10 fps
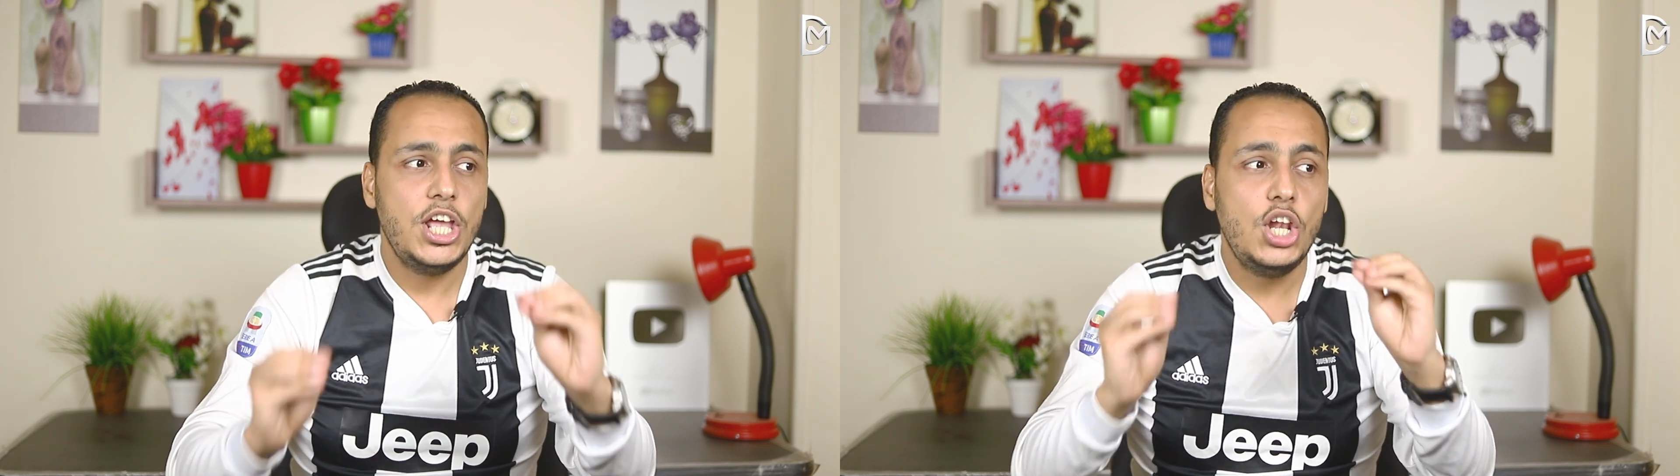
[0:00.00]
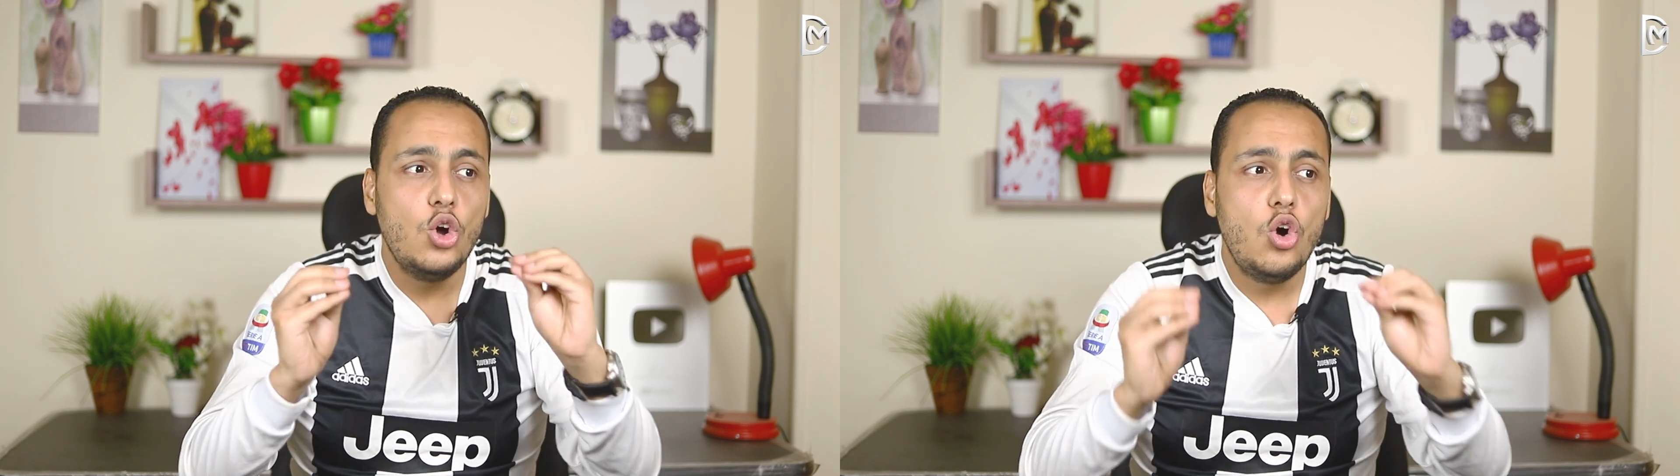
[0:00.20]

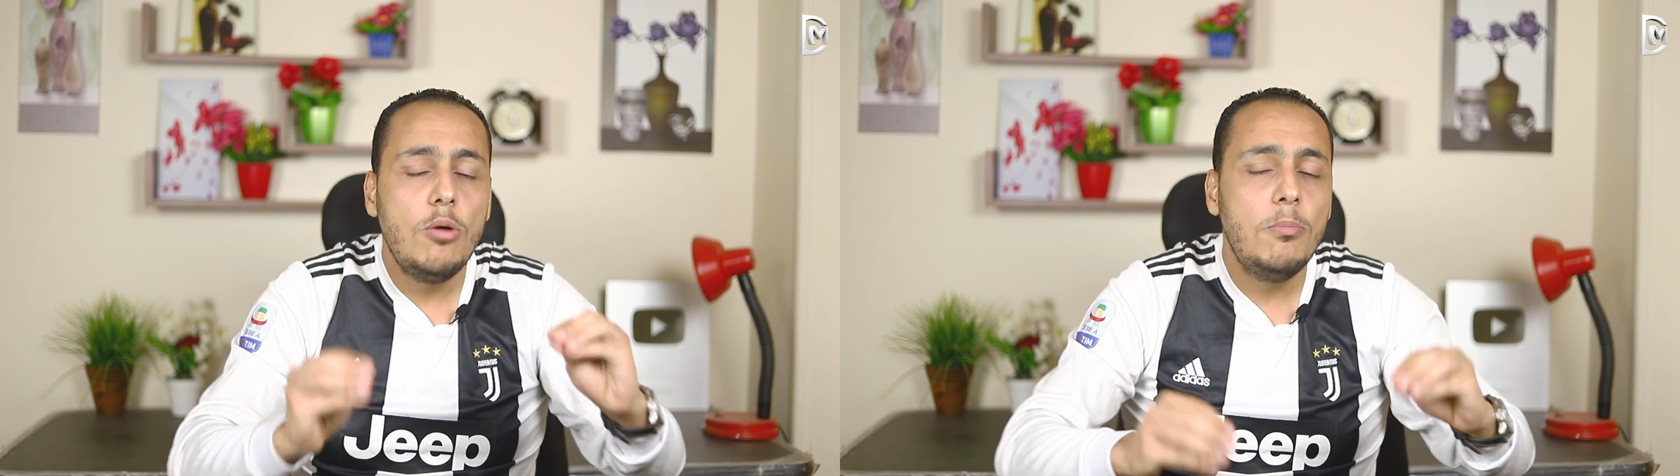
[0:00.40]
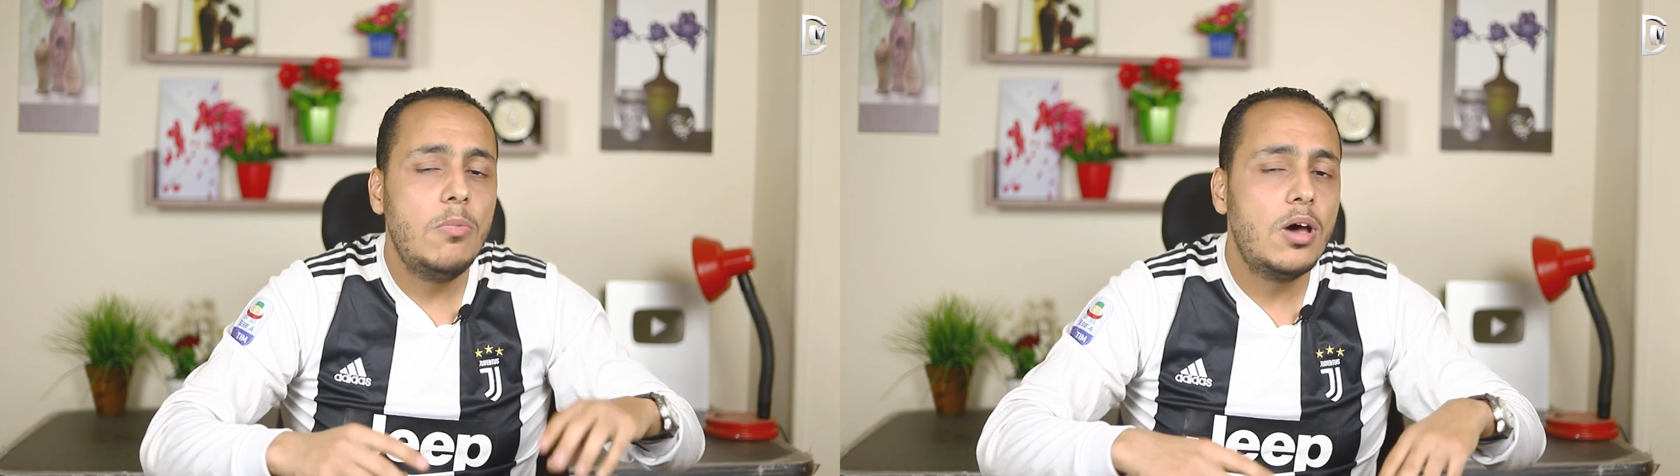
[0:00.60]
اللي
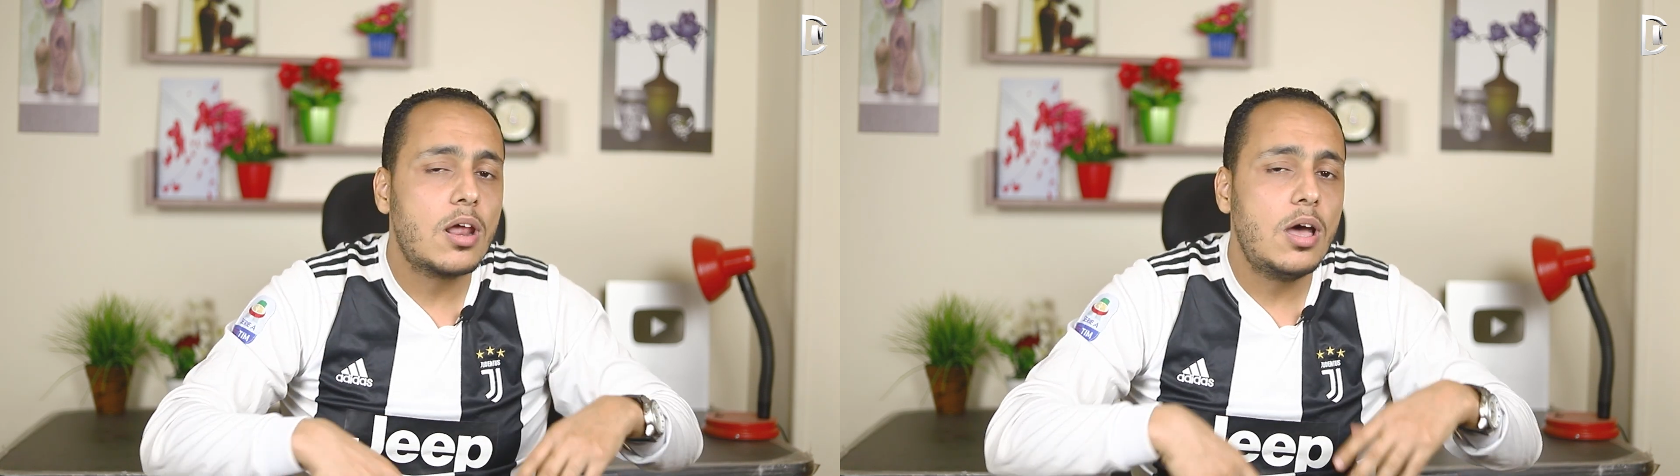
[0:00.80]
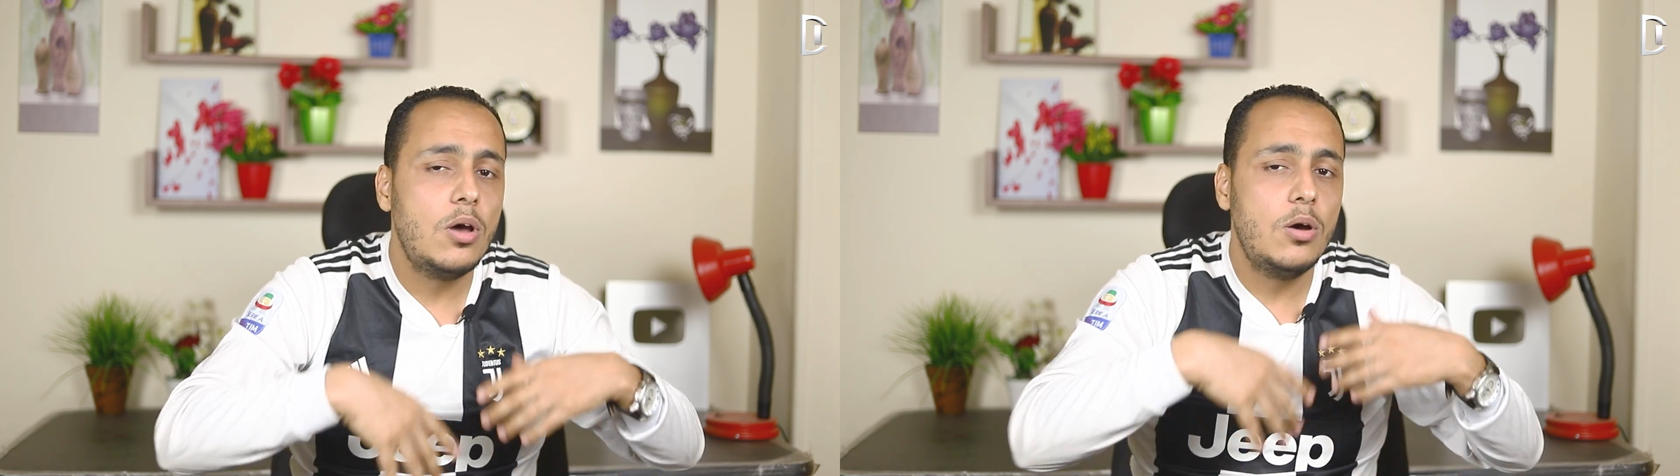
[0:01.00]
هم
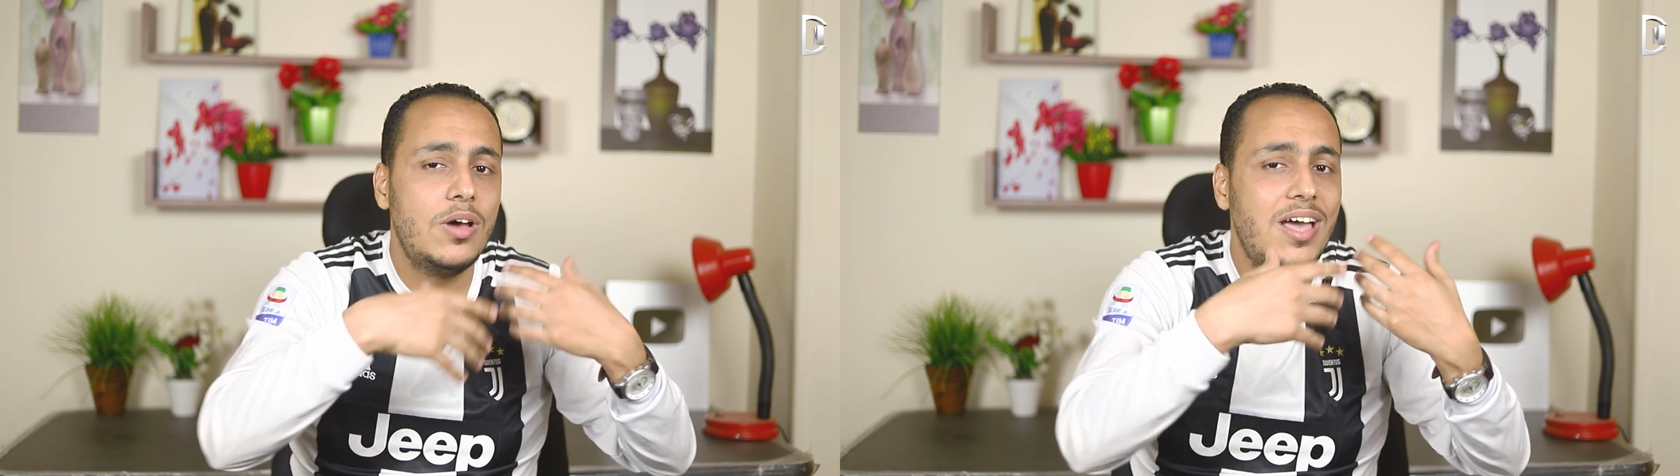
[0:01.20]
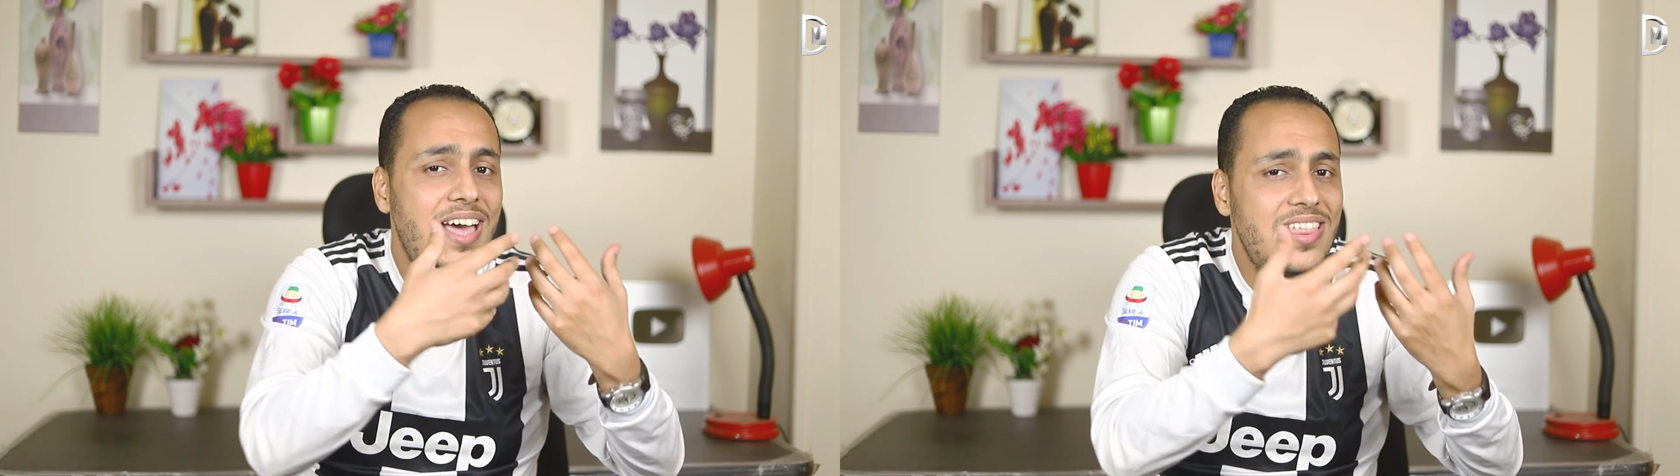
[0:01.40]

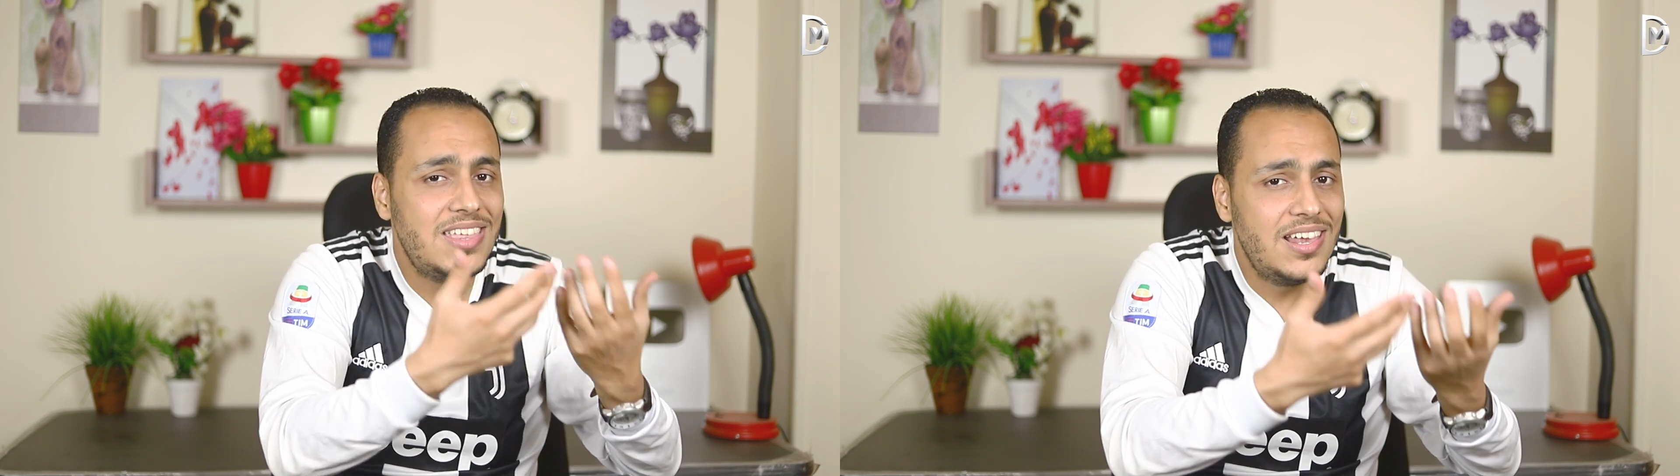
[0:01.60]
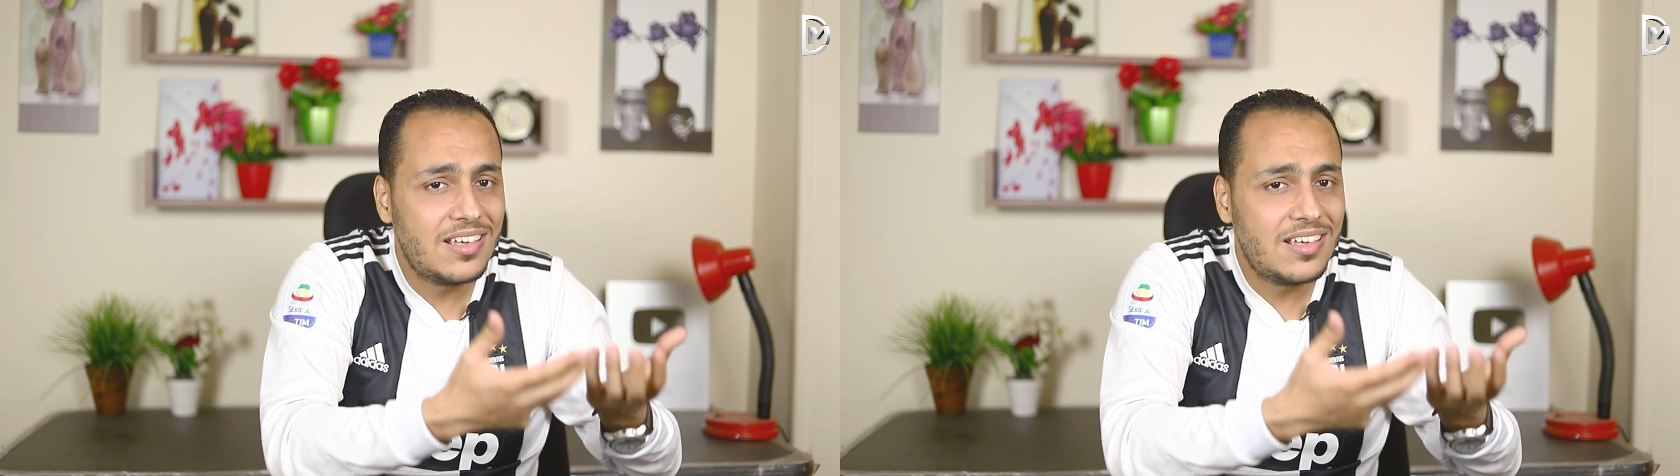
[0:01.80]
رووا هذه